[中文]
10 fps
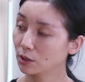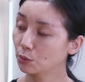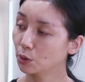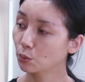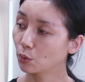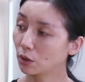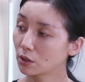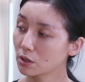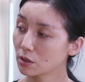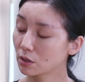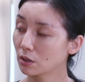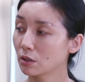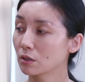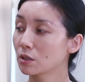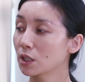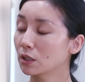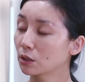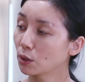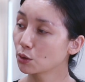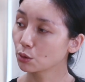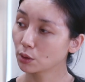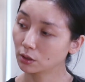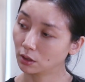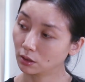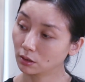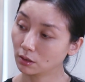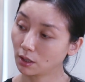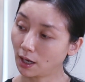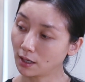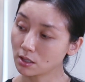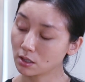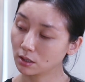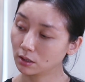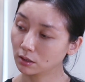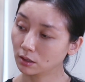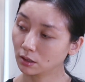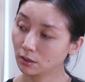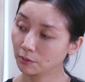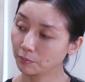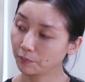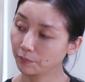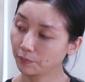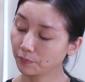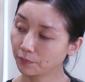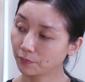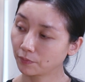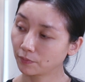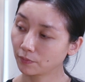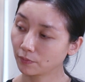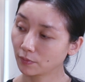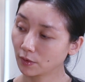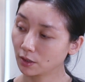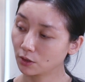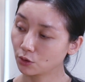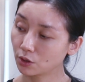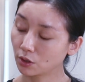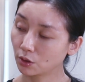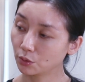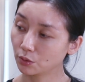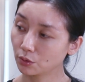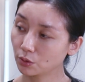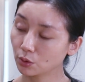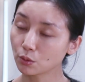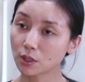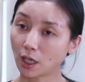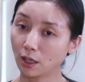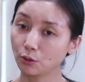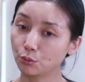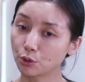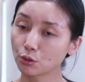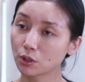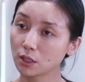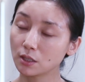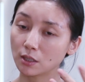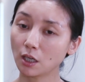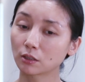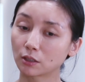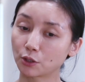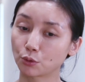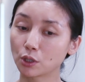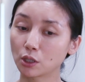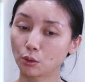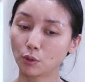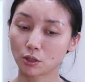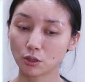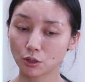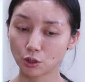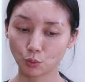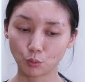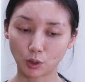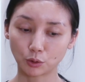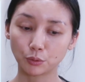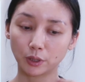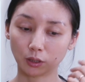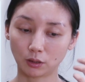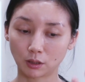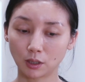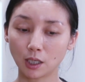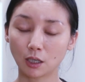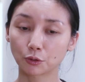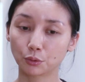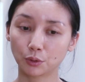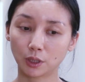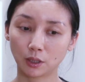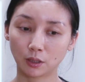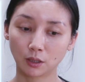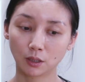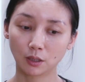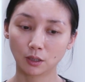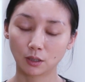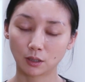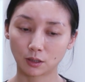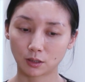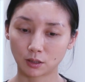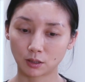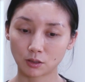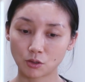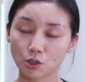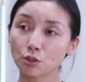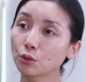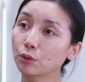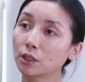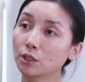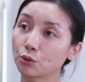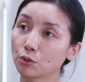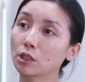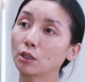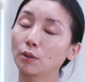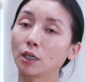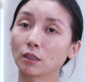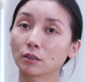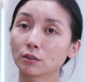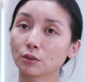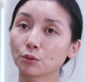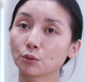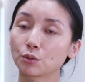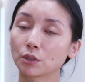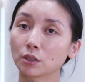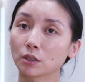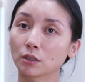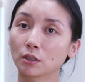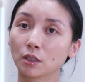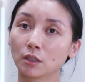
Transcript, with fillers: 因为我是这阶段做的，还是一个，嗯，就是洞察宇宙真相的那种渴望，其实是我对能量、对，呃，智慧的一种渴望，因为我觉得，